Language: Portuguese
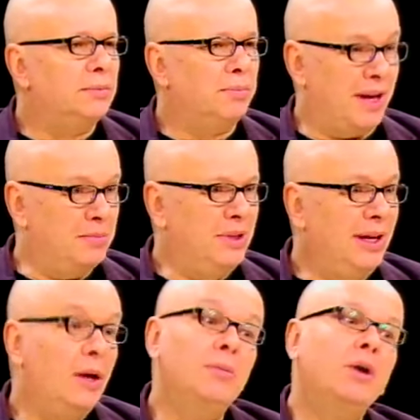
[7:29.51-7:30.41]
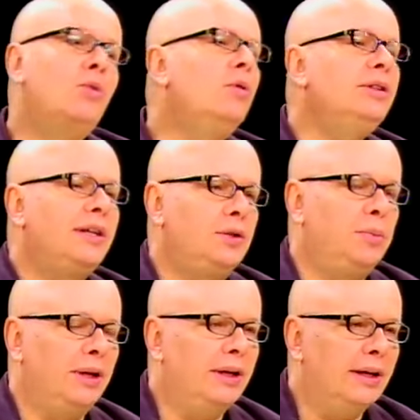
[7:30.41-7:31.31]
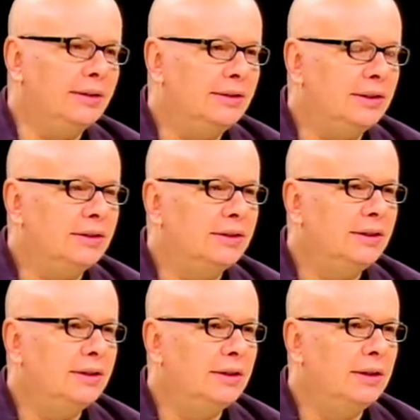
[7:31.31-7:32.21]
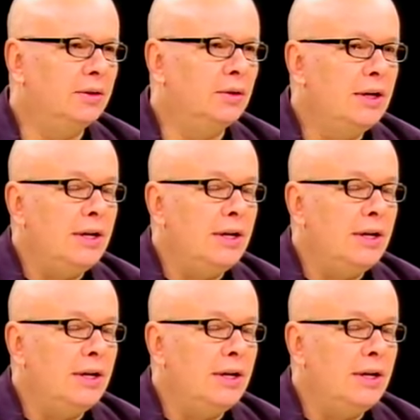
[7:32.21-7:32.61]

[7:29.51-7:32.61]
para mim, é uma outra experiência, você entendeu?